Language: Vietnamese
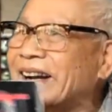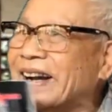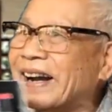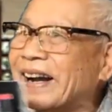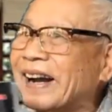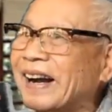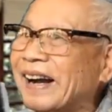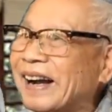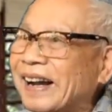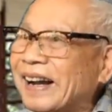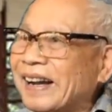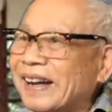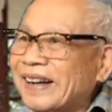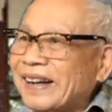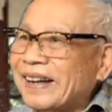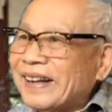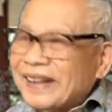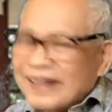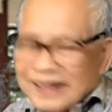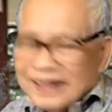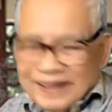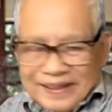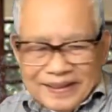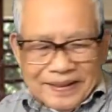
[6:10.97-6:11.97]
À,
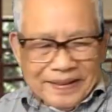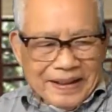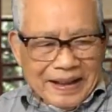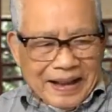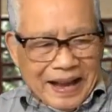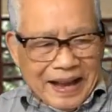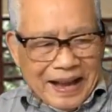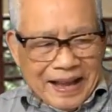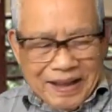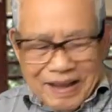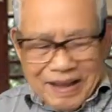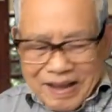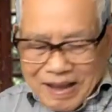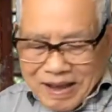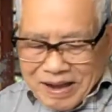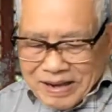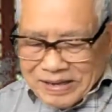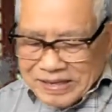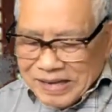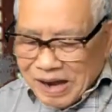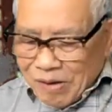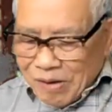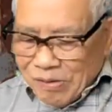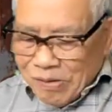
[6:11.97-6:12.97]
đấy,
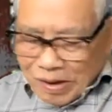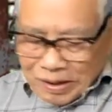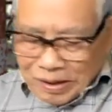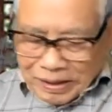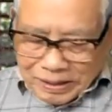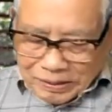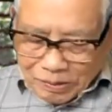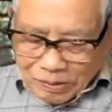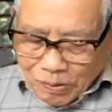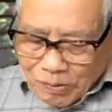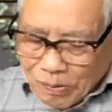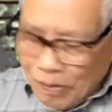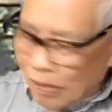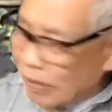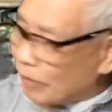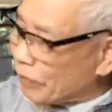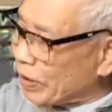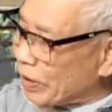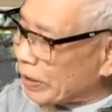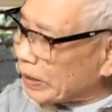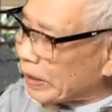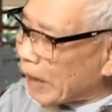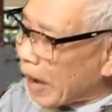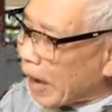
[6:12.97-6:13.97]
sau đó thì tôi có
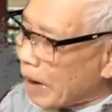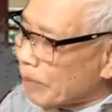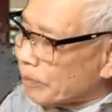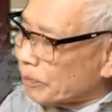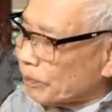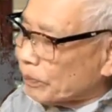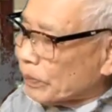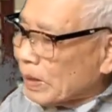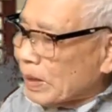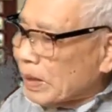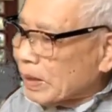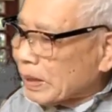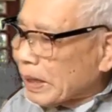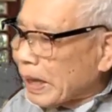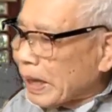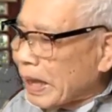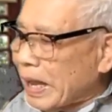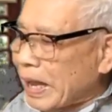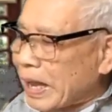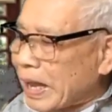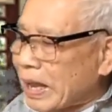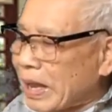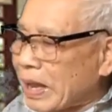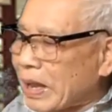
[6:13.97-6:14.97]
viết thêm
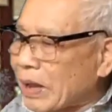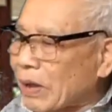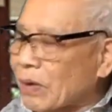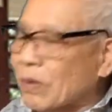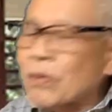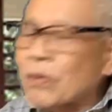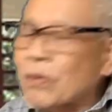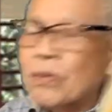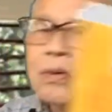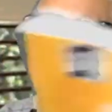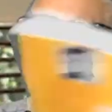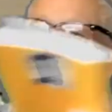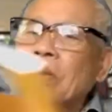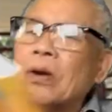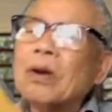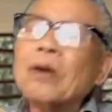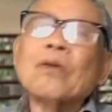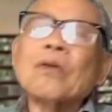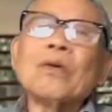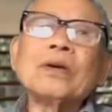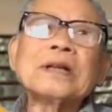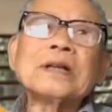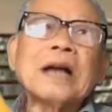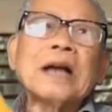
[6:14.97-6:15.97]
cái,
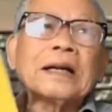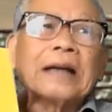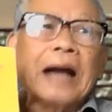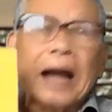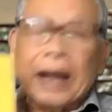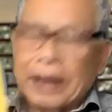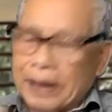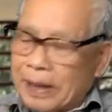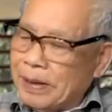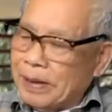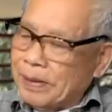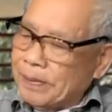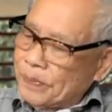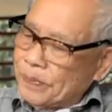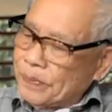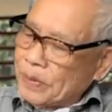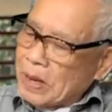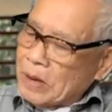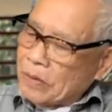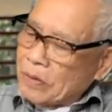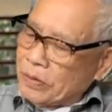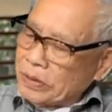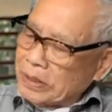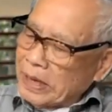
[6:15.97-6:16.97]
cái cuốn sách này.
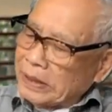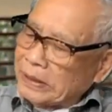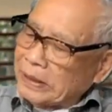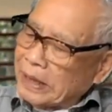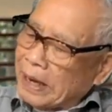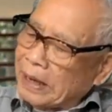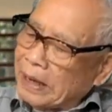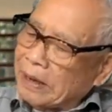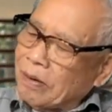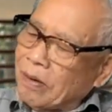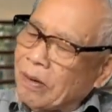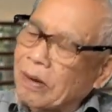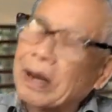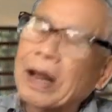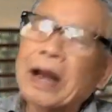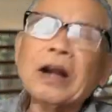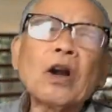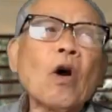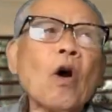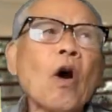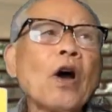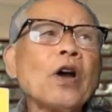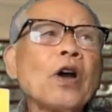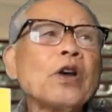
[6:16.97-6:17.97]
Cuốn sách này gọi là
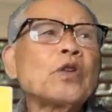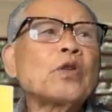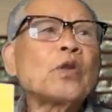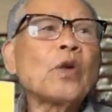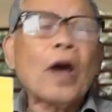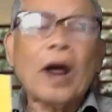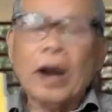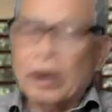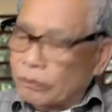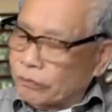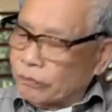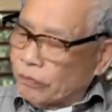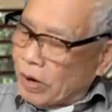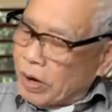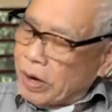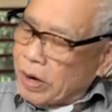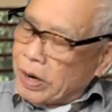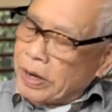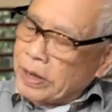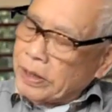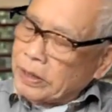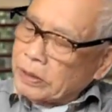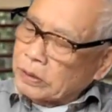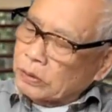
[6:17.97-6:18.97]
Nói chuyện
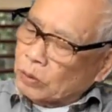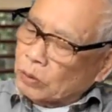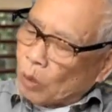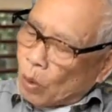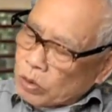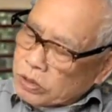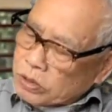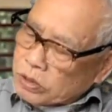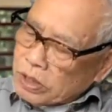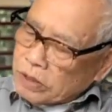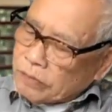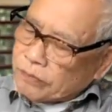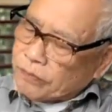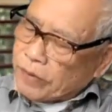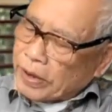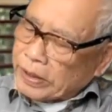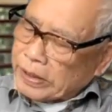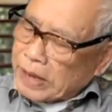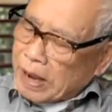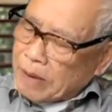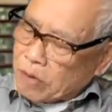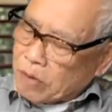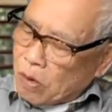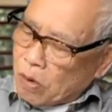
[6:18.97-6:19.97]
với Tổ chức
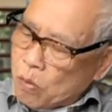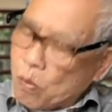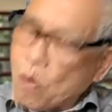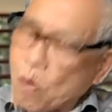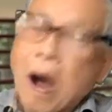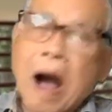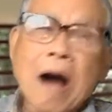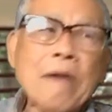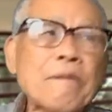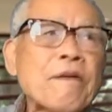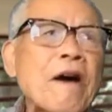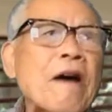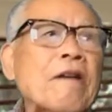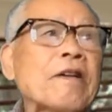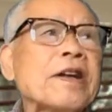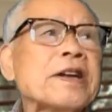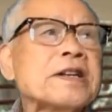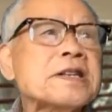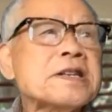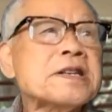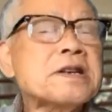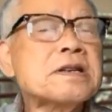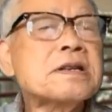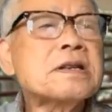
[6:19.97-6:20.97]
Việt Nam Cộng Hòa
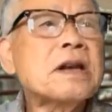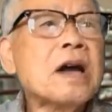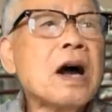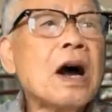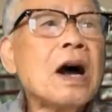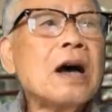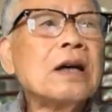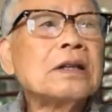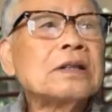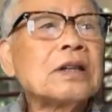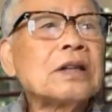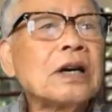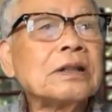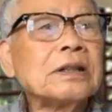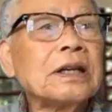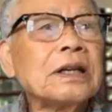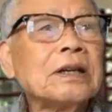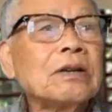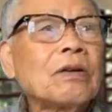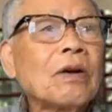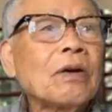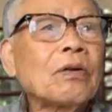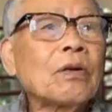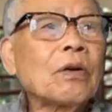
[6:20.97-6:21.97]
Foundation. Sở
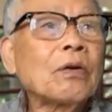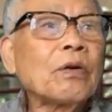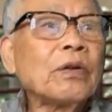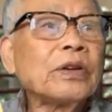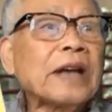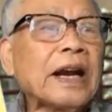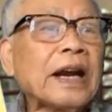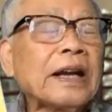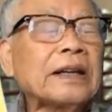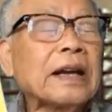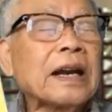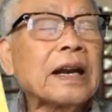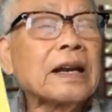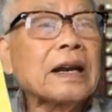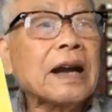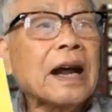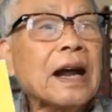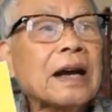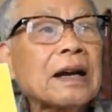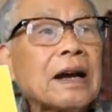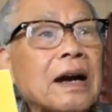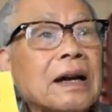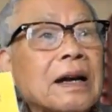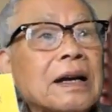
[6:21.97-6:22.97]
dĩ có cuốn sách này
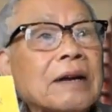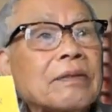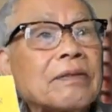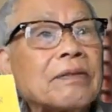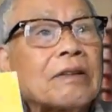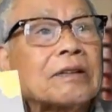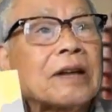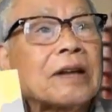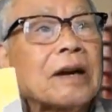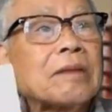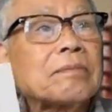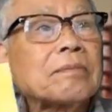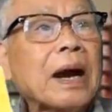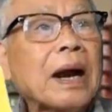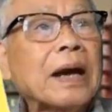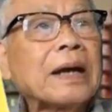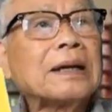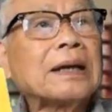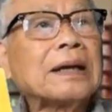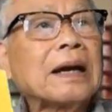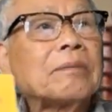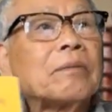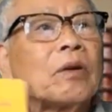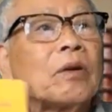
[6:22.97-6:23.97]
ra đời là vào tháng
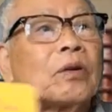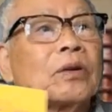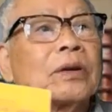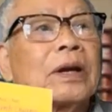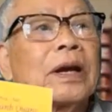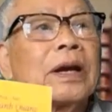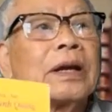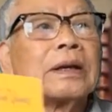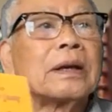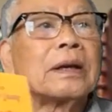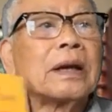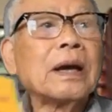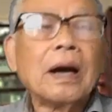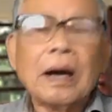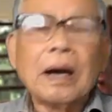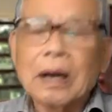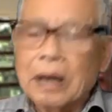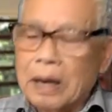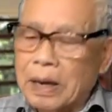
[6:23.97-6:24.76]
bảy năm một nghìn